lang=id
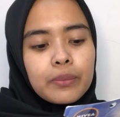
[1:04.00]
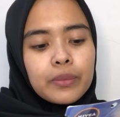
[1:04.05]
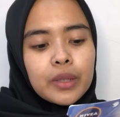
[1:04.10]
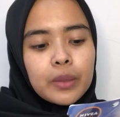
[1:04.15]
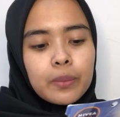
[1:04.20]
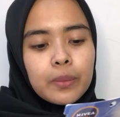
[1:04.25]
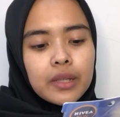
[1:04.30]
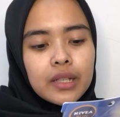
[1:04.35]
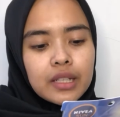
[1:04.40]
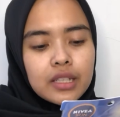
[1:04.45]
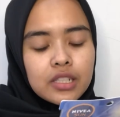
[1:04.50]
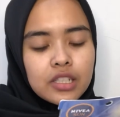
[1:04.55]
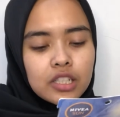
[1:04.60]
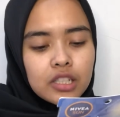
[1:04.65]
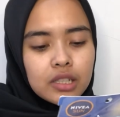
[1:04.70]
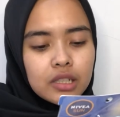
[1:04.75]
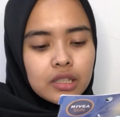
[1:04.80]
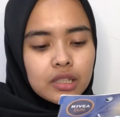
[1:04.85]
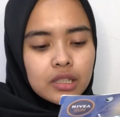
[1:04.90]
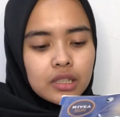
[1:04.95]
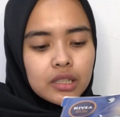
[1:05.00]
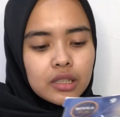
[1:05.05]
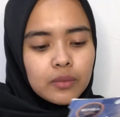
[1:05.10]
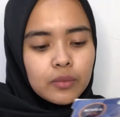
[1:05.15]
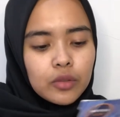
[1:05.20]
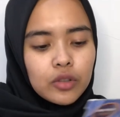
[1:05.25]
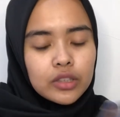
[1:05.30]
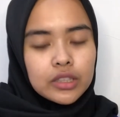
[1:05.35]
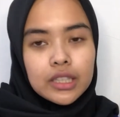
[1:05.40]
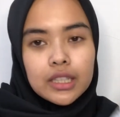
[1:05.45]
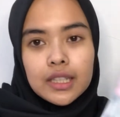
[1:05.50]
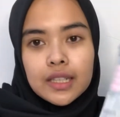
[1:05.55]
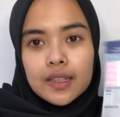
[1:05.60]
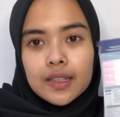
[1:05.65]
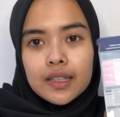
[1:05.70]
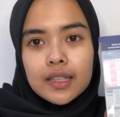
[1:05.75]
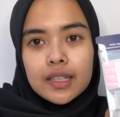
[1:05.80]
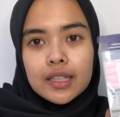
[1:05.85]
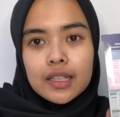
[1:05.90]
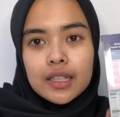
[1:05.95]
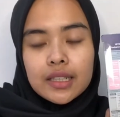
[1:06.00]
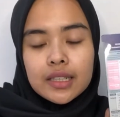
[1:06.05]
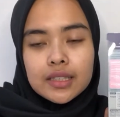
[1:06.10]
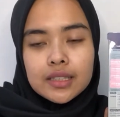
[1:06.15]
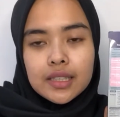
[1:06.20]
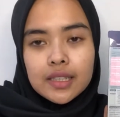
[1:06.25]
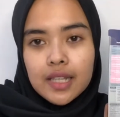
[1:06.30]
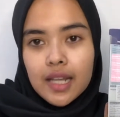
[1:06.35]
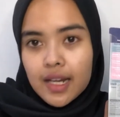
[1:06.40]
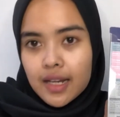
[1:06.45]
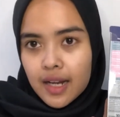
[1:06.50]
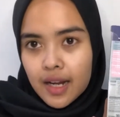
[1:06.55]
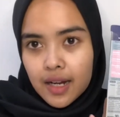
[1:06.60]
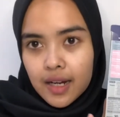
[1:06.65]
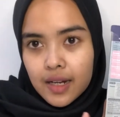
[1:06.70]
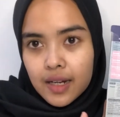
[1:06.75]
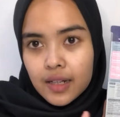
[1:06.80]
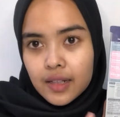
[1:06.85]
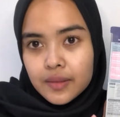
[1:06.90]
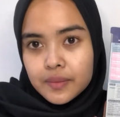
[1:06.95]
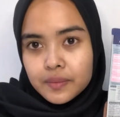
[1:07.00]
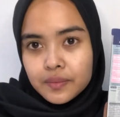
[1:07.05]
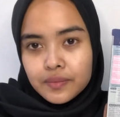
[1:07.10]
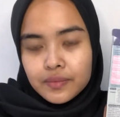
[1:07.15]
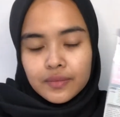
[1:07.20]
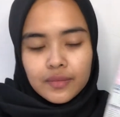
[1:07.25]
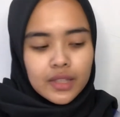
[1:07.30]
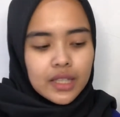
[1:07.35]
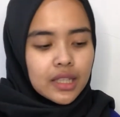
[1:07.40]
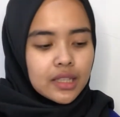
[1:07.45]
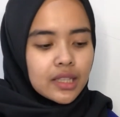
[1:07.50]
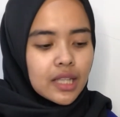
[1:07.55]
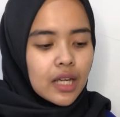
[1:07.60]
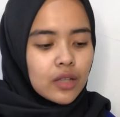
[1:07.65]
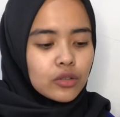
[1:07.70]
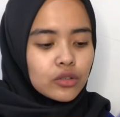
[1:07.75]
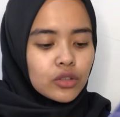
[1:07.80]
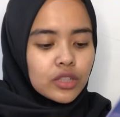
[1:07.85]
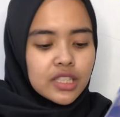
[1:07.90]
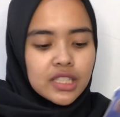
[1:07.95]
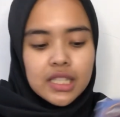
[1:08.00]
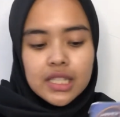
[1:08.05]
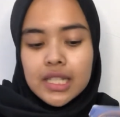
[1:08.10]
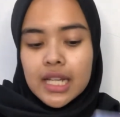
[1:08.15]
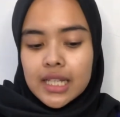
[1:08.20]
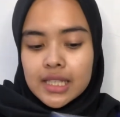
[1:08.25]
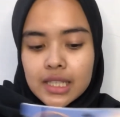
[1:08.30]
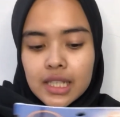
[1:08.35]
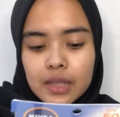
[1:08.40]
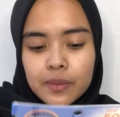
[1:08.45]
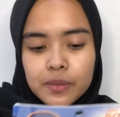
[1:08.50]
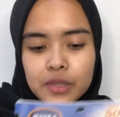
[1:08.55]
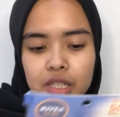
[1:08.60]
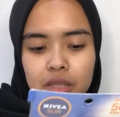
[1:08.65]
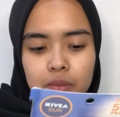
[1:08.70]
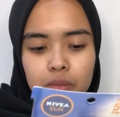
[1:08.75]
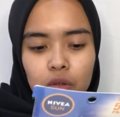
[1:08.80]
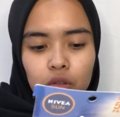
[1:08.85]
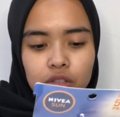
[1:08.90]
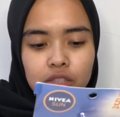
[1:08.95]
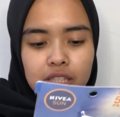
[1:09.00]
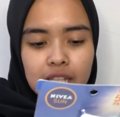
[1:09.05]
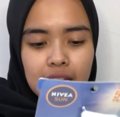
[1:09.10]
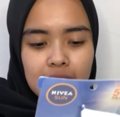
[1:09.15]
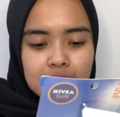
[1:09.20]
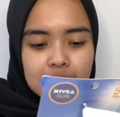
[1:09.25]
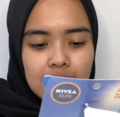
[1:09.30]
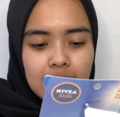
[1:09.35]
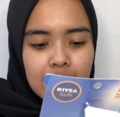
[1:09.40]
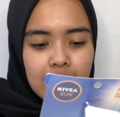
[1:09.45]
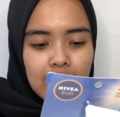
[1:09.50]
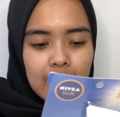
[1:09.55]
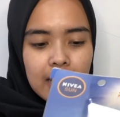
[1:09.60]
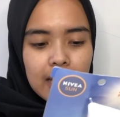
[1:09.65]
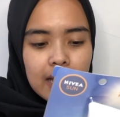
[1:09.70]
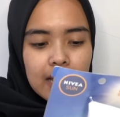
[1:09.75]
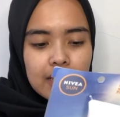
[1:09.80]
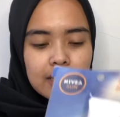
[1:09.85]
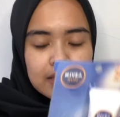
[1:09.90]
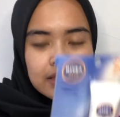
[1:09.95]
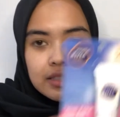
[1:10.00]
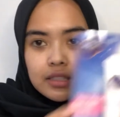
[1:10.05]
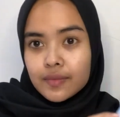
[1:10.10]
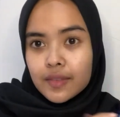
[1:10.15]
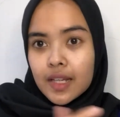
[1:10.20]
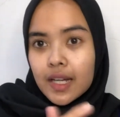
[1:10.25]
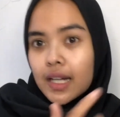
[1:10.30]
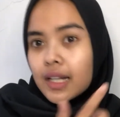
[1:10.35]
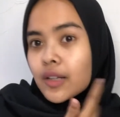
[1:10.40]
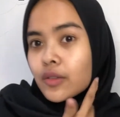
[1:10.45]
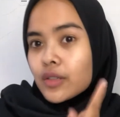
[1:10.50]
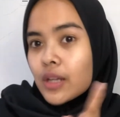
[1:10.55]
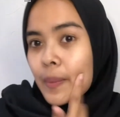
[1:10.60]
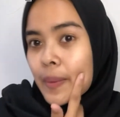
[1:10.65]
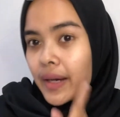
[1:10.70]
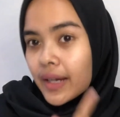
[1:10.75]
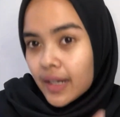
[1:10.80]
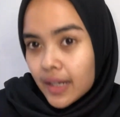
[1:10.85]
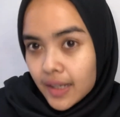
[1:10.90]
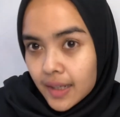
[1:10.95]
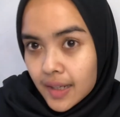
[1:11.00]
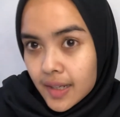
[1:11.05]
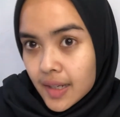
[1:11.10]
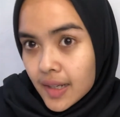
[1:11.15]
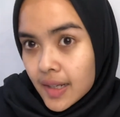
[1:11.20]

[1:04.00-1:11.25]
preparation. Pokoknya ini di sini ada. Nanti aku tulis di description boxnya aja ya. Nah karena udah pakai